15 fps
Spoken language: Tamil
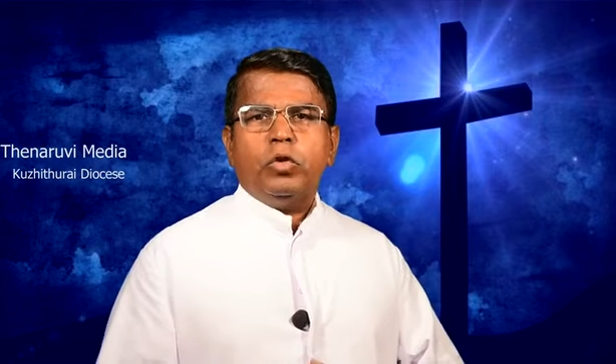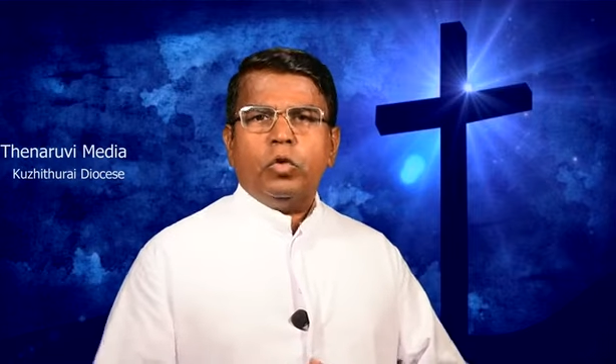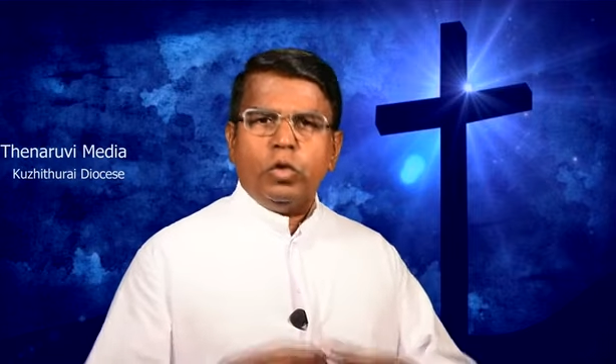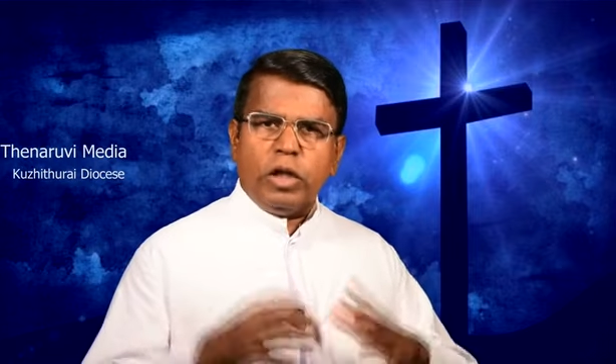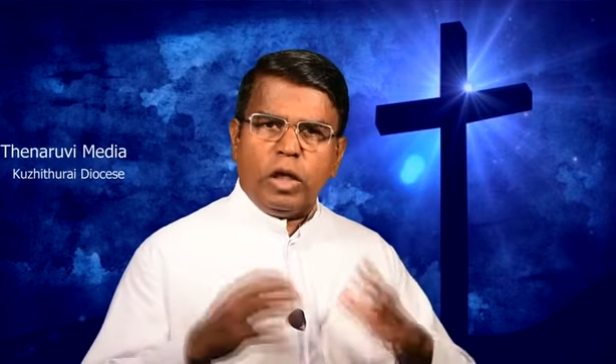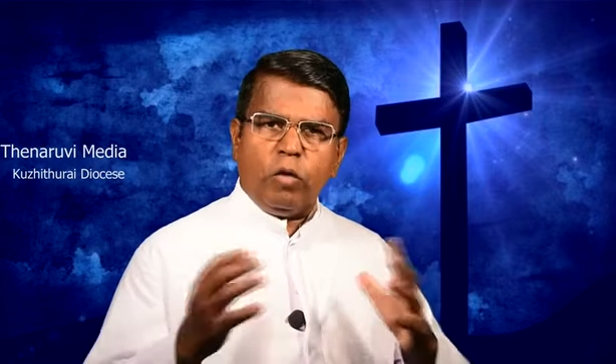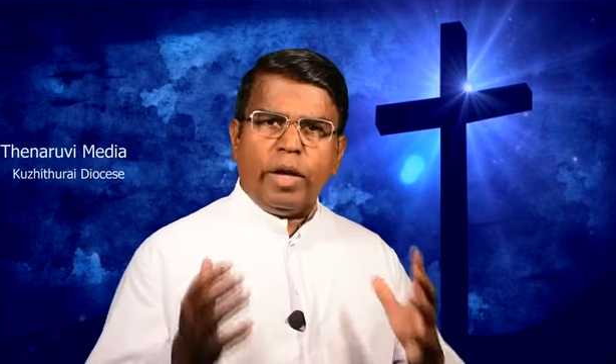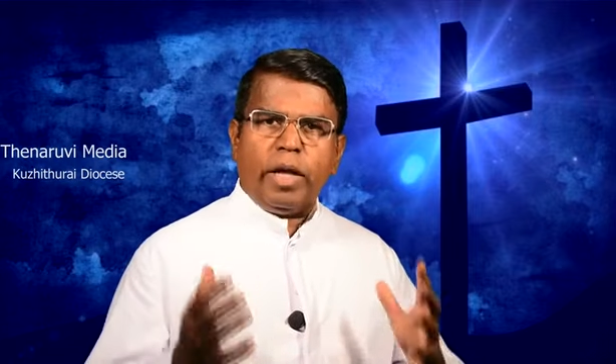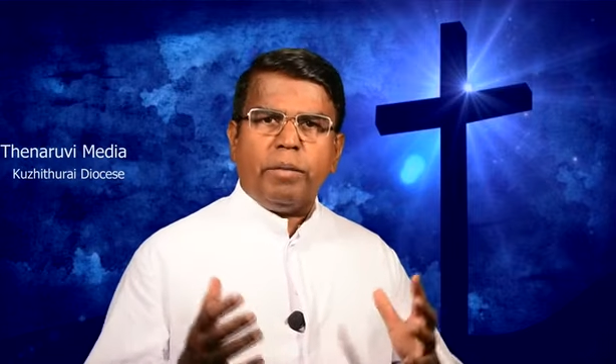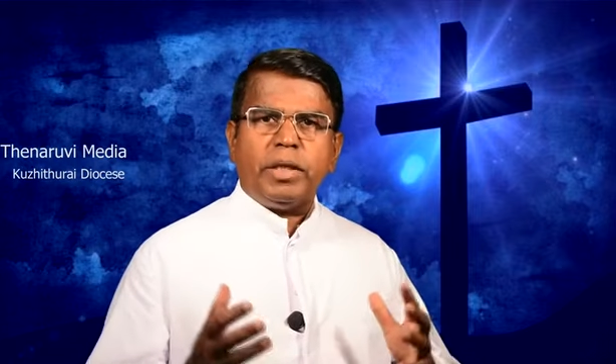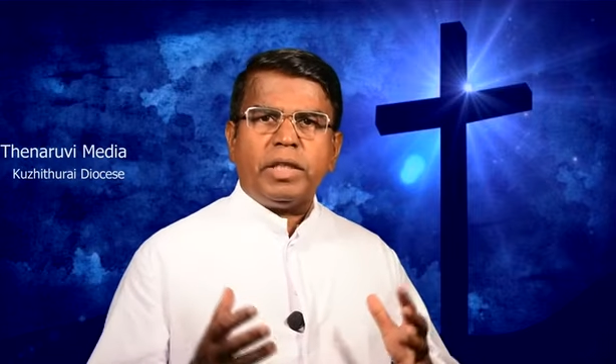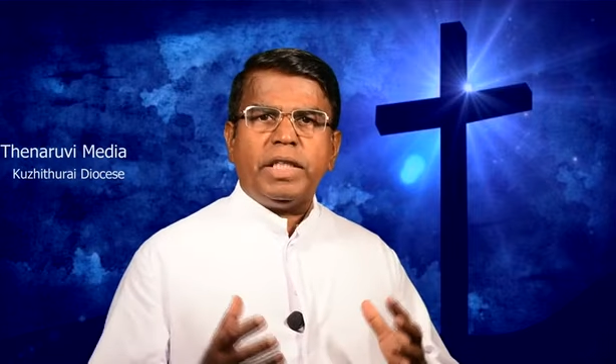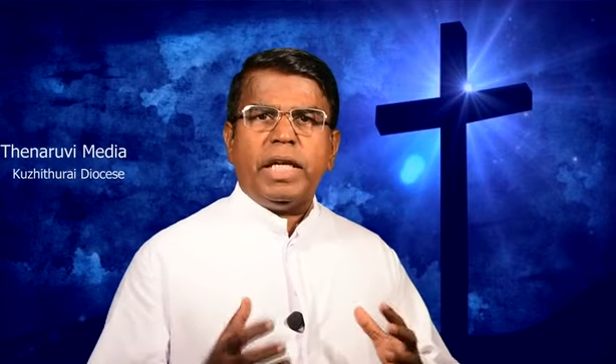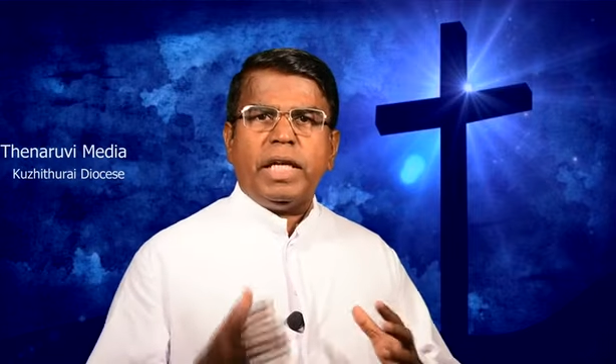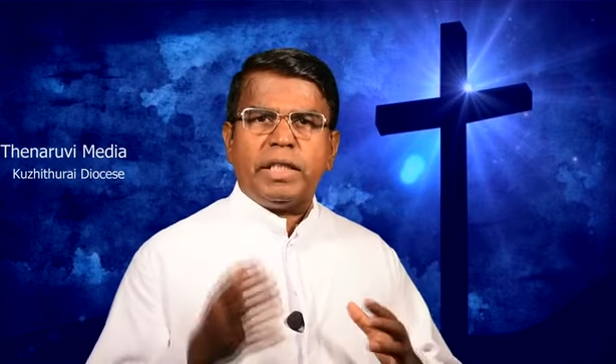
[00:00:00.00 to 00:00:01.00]
தூதருடைய
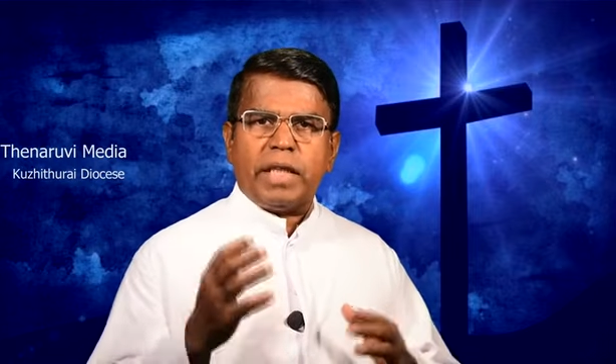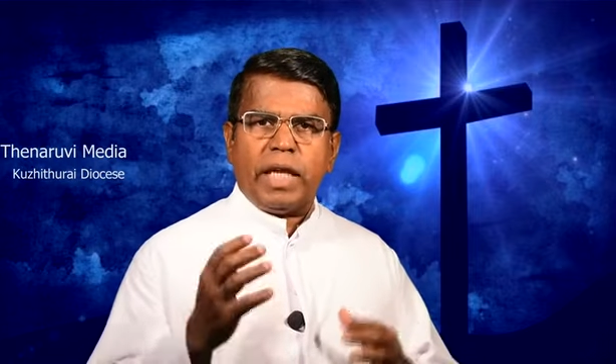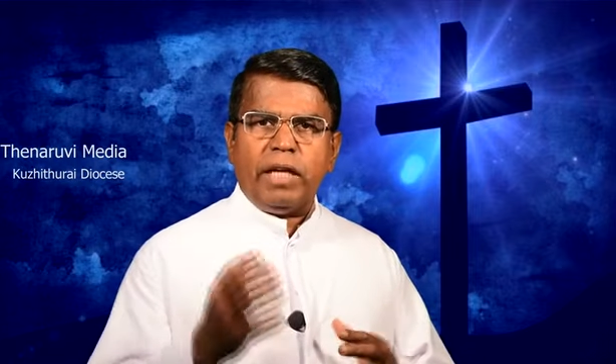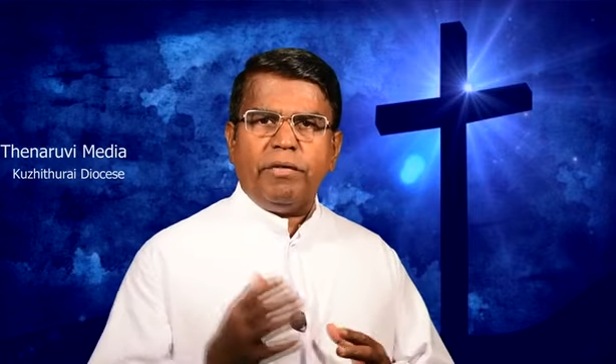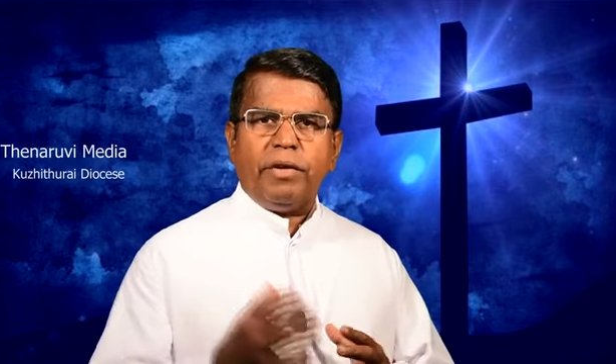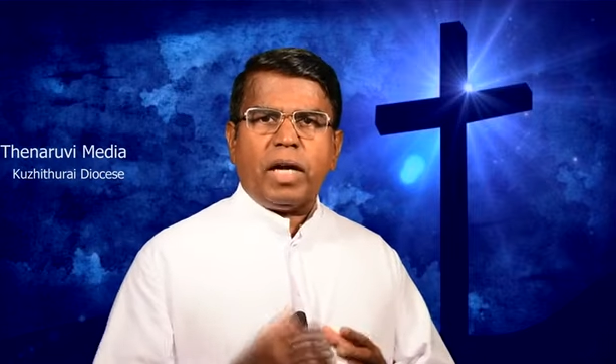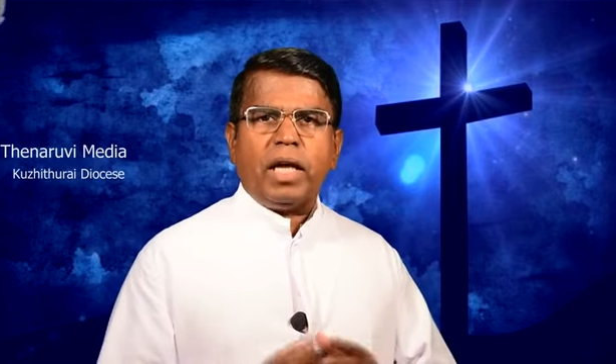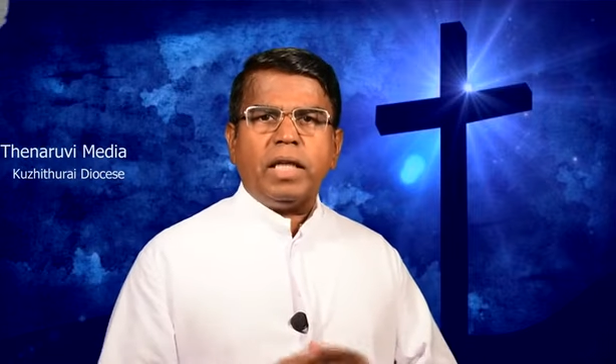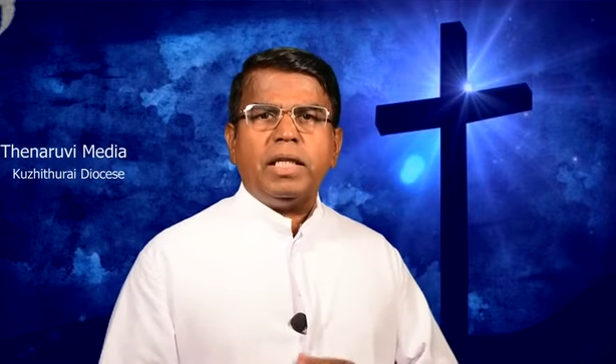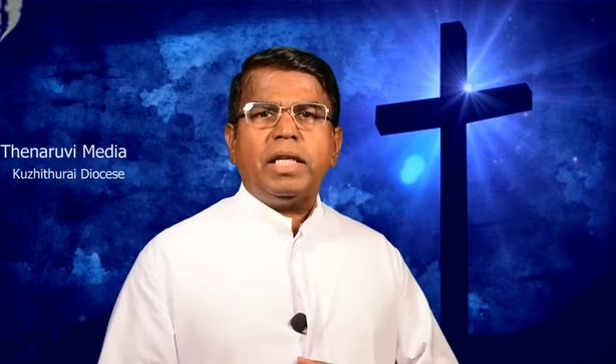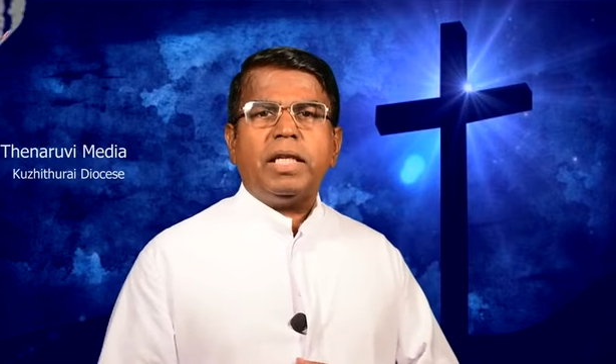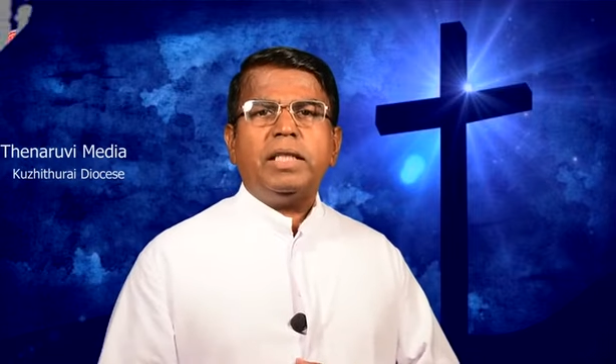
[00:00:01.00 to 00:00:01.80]
மத்தியிலே தலைவனாக